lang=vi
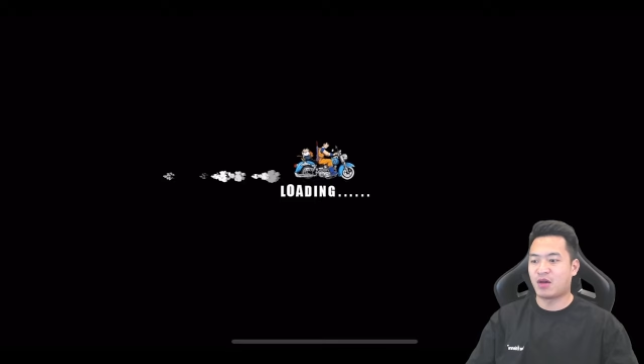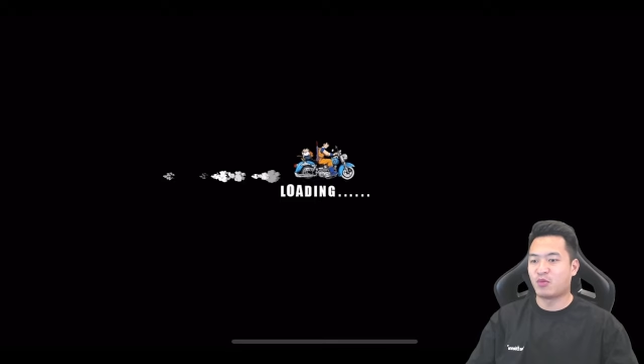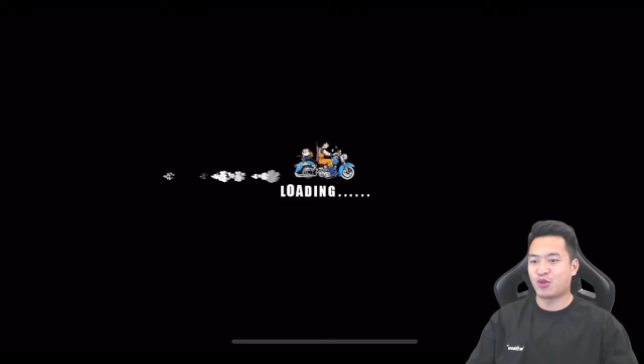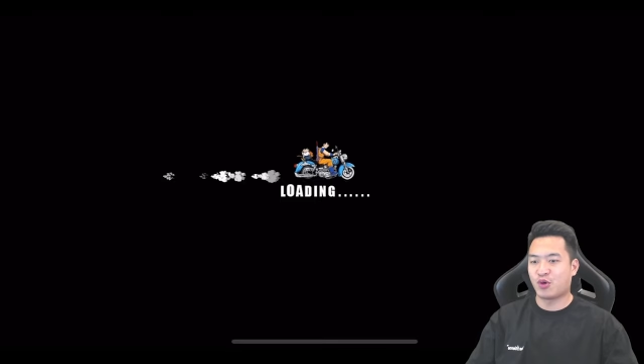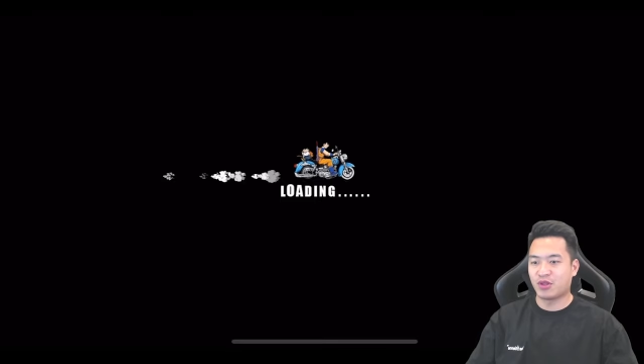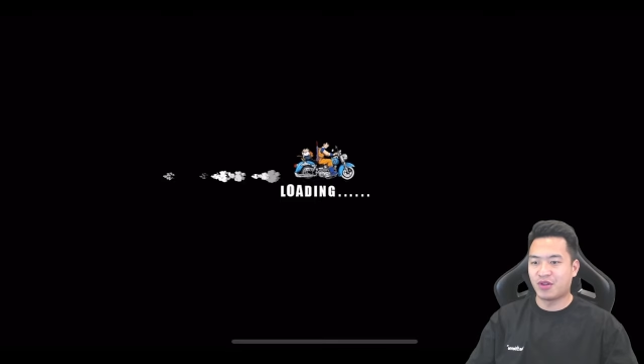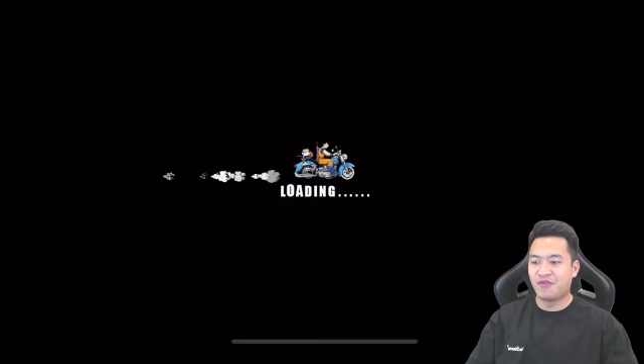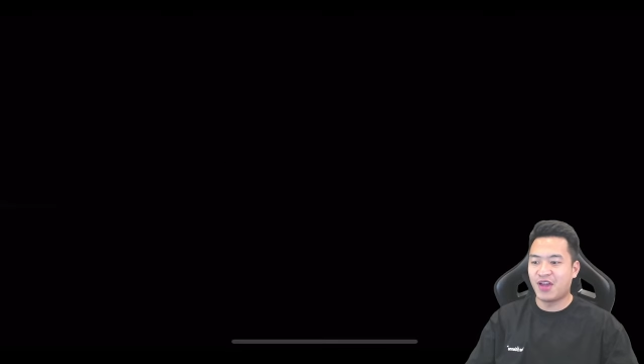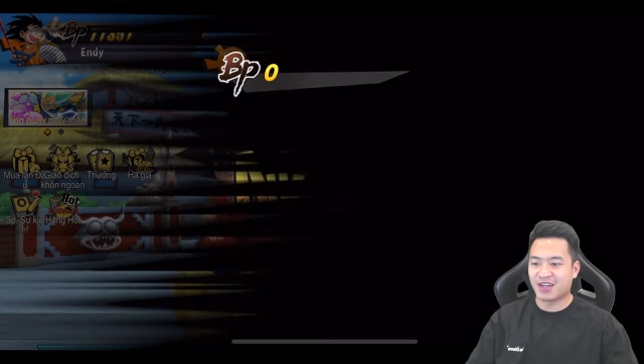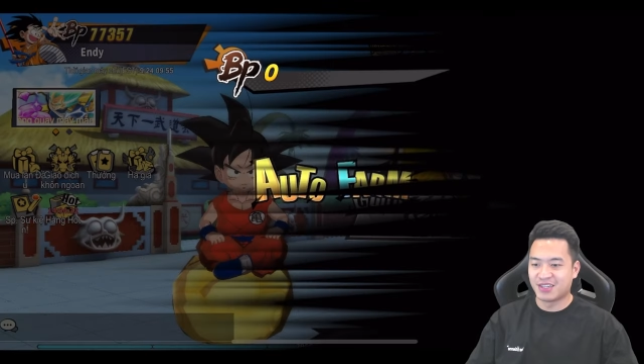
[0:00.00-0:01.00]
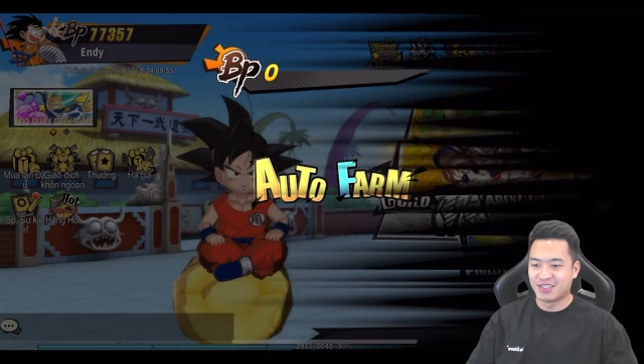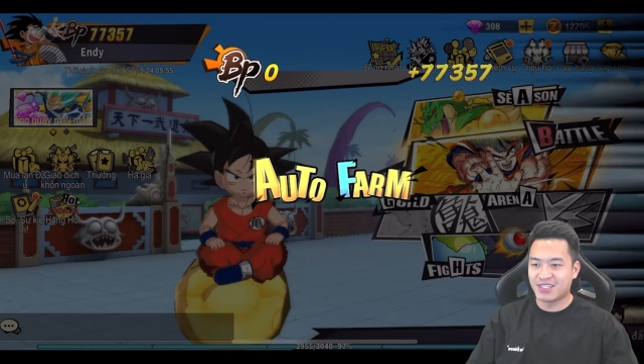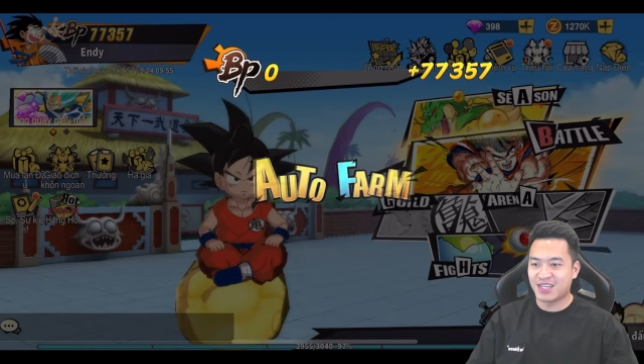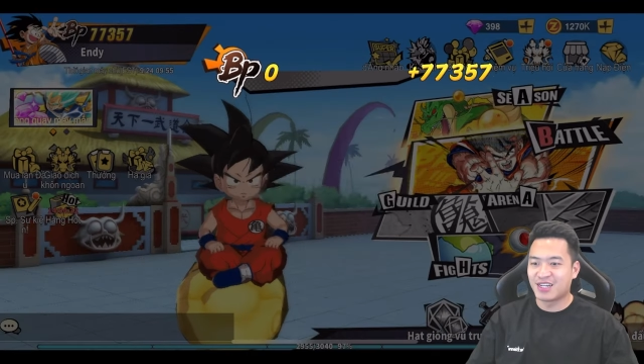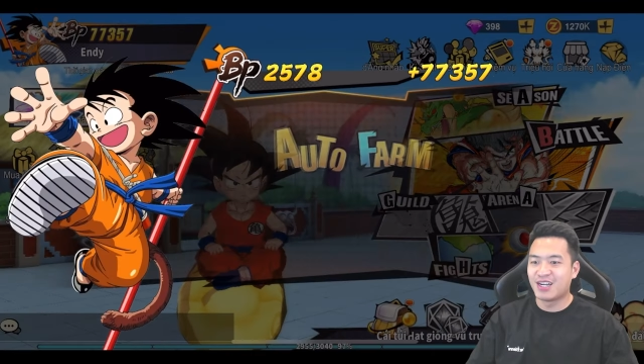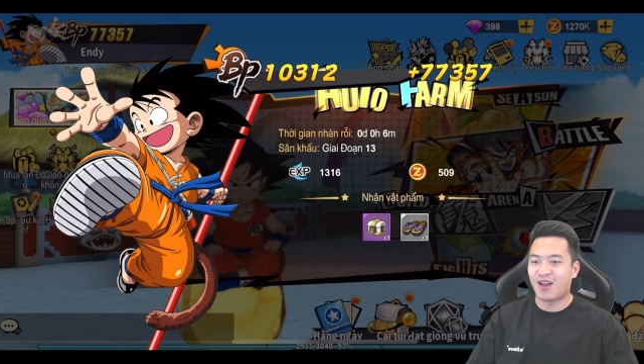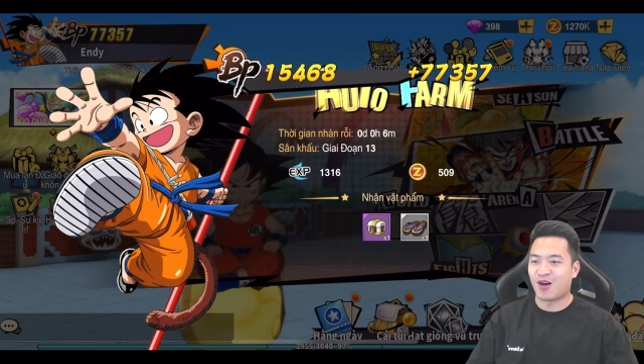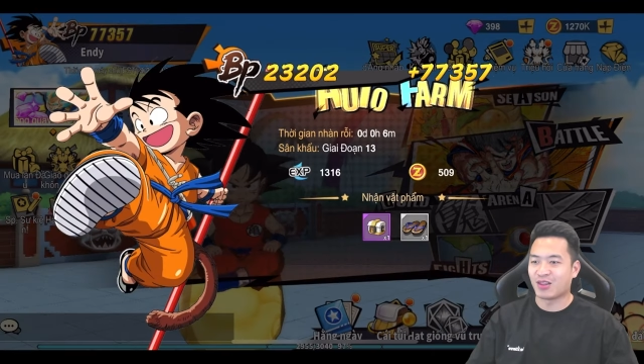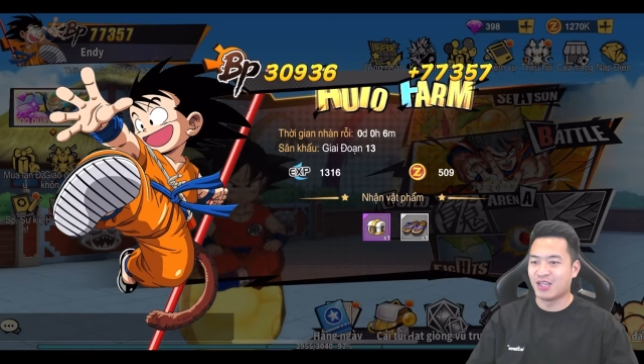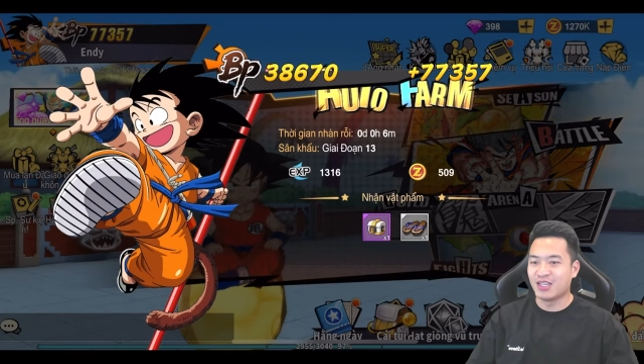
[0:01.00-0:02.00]
Mỗi tội tiếng Việt dịch hơi
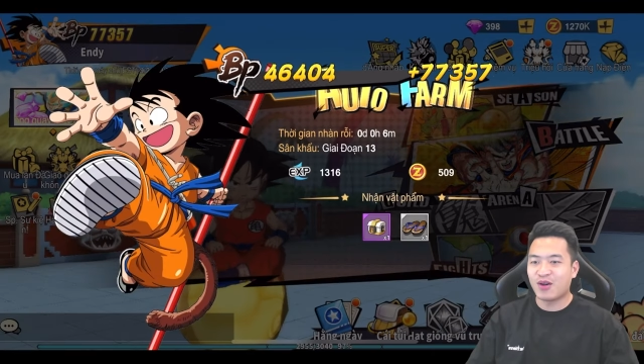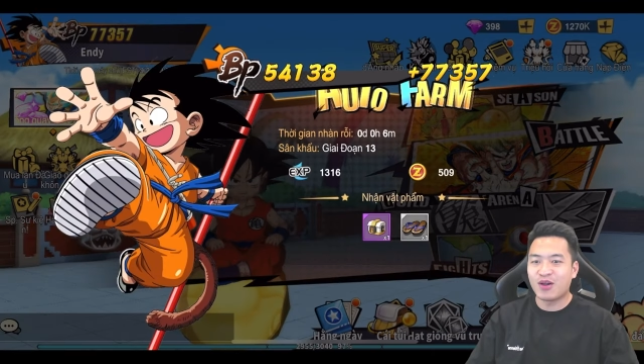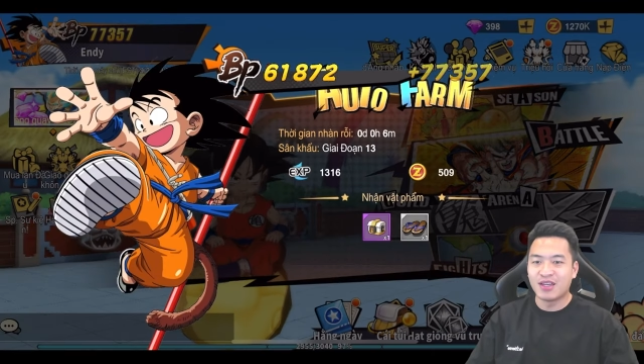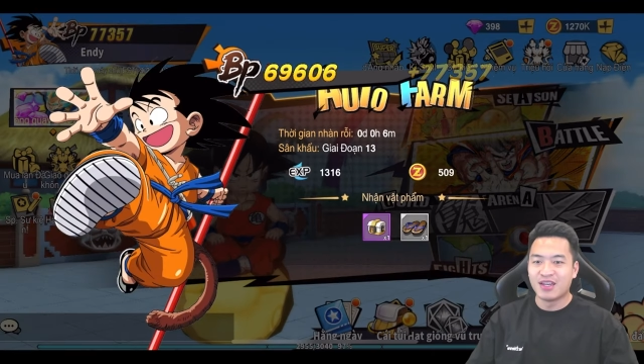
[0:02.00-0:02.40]
lỏ tí thôi.